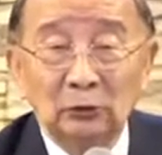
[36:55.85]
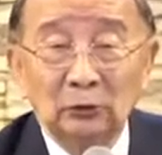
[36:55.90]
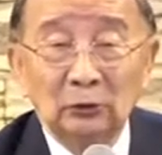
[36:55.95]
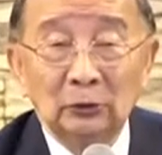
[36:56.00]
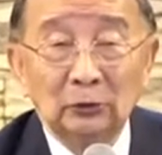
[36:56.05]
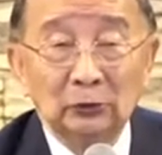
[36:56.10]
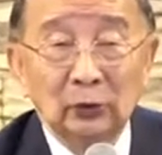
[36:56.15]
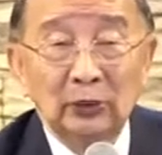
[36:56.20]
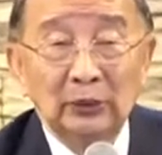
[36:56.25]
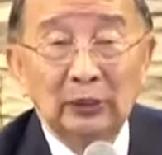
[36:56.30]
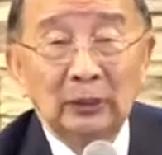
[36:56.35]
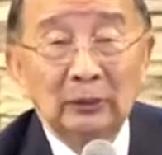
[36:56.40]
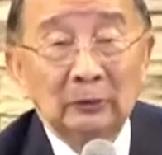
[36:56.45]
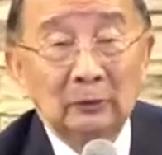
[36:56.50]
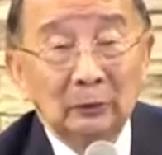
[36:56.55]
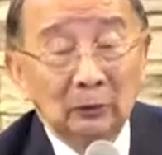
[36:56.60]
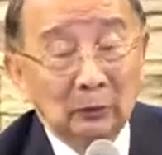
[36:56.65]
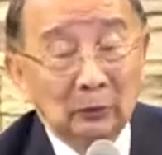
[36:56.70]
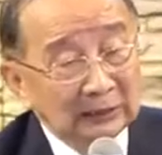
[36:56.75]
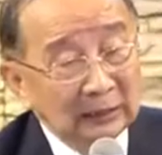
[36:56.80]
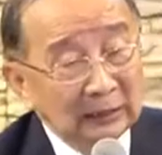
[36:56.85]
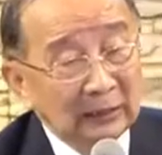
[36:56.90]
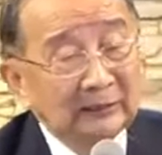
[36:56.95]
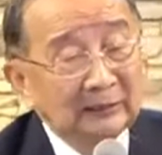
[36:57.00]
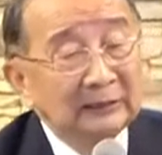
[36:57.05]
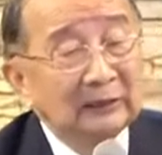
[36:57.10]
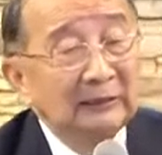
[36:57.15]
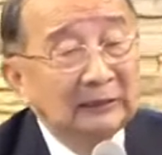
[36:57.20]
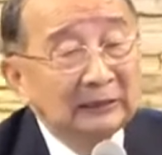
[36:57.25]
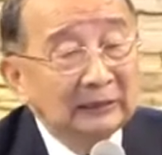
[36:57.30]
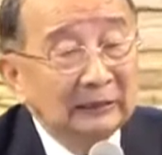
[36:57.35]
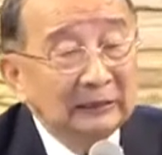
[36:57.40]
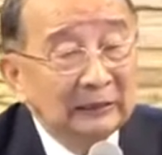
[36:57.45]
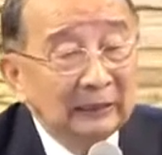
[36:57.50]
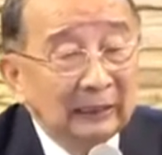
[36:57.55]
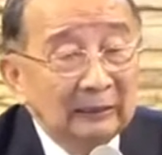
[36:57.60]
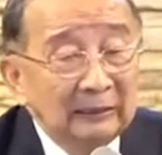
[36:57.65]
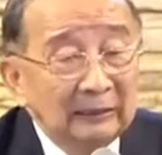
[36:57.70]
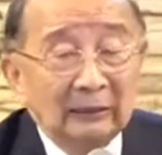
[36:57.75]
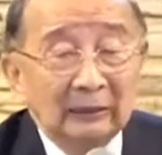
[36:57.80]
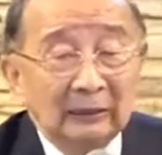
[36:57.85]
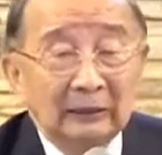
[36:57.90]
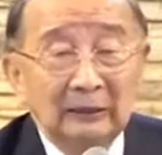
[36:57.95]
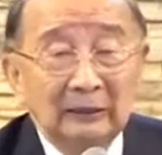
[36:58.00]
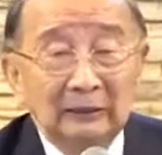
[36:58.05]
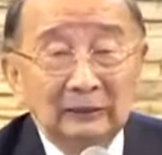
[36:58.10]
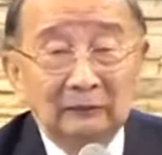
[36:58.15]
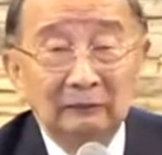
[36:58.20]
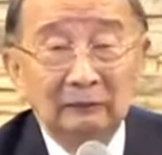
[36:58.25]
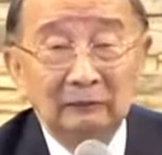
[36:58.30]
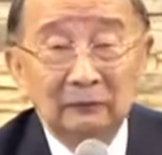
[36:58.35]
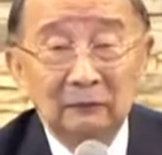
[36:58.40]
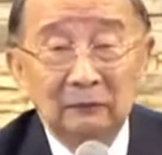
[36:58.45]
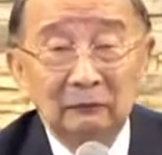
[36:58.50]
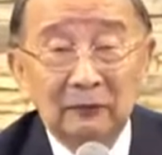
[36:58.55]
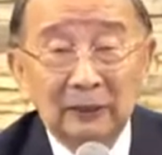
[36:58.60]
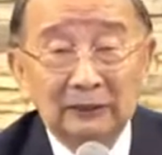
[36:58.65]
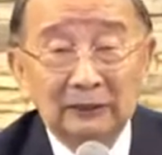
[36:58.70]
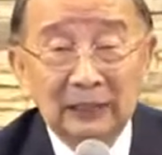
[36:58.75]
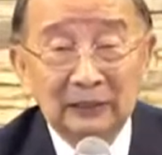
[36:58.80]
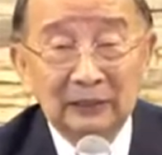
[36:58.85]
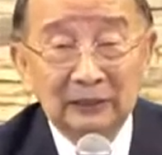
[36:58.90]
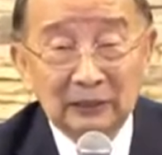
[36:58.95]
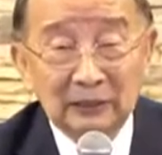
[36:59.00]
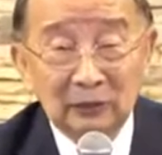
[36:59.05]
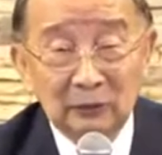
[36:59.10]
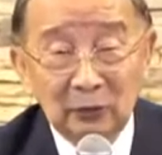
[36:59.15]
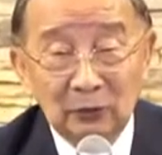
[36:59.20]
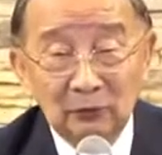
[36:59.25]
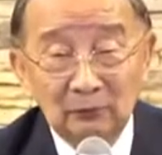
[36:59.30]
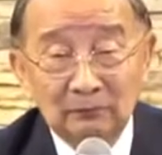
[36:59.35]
所以，我想这几点可以放在心中。